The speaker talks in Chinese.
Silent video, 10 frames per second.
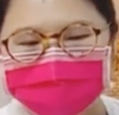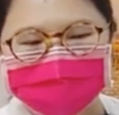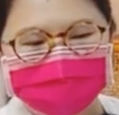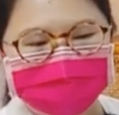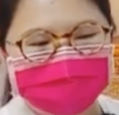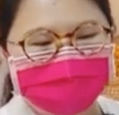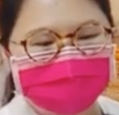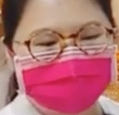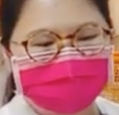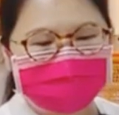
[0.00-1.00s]
台南道
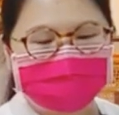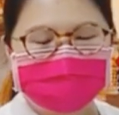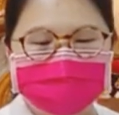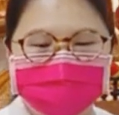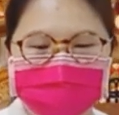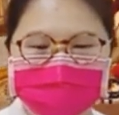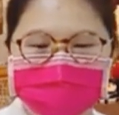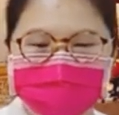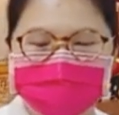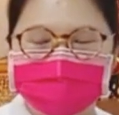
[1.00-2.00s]
场那时候还没有
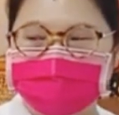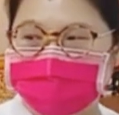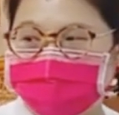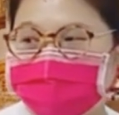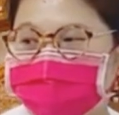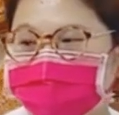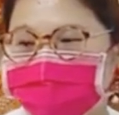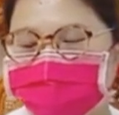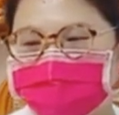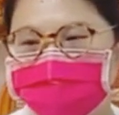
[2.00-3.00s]
疫情的时候，
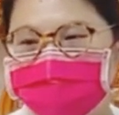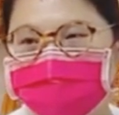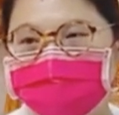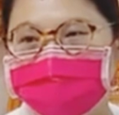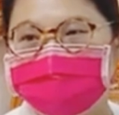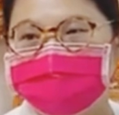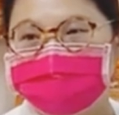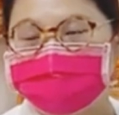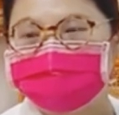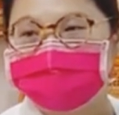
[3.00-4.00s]
我们其实是有香
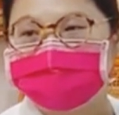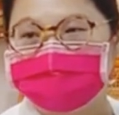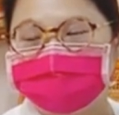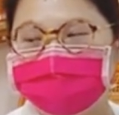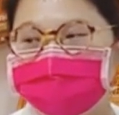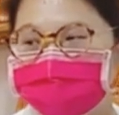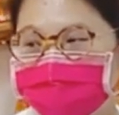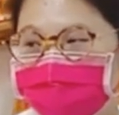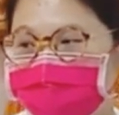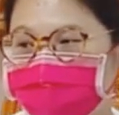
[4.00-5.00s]
积菩萨会去煮。
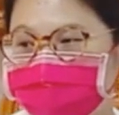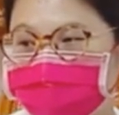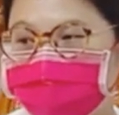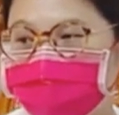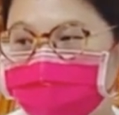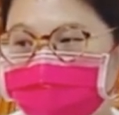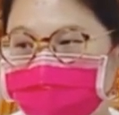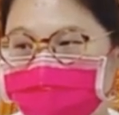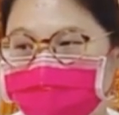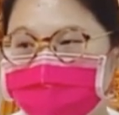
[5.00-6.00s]
素
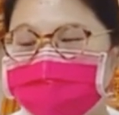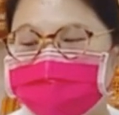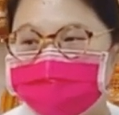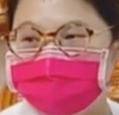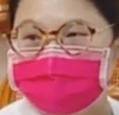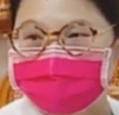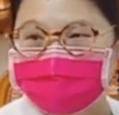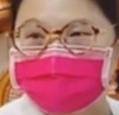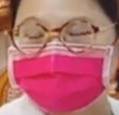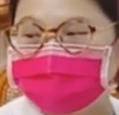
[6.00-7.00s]
食来给大家吃
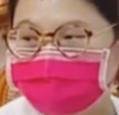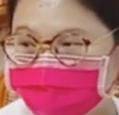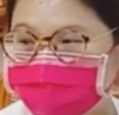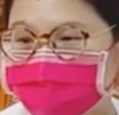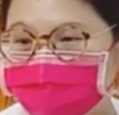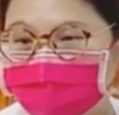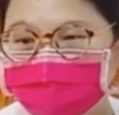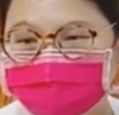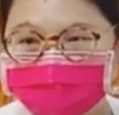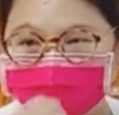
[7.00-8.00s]
的，那他都不
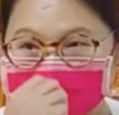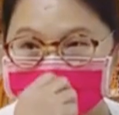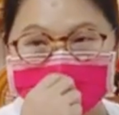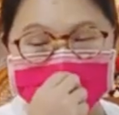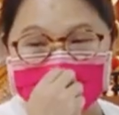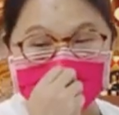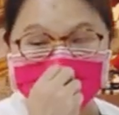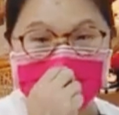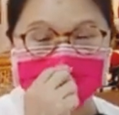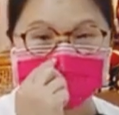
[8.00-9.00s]
敢留下来吃，因为
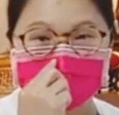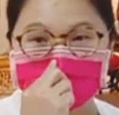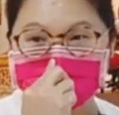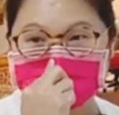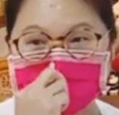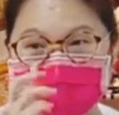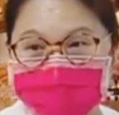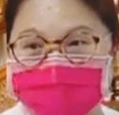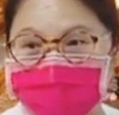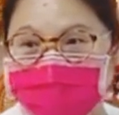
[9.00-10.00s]
他拍谁啊！你
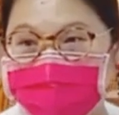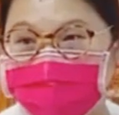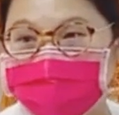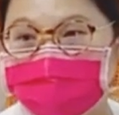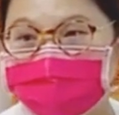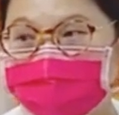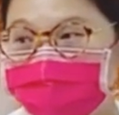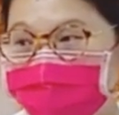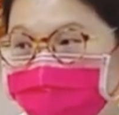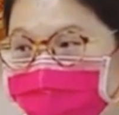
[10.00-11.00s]
刚刚，伊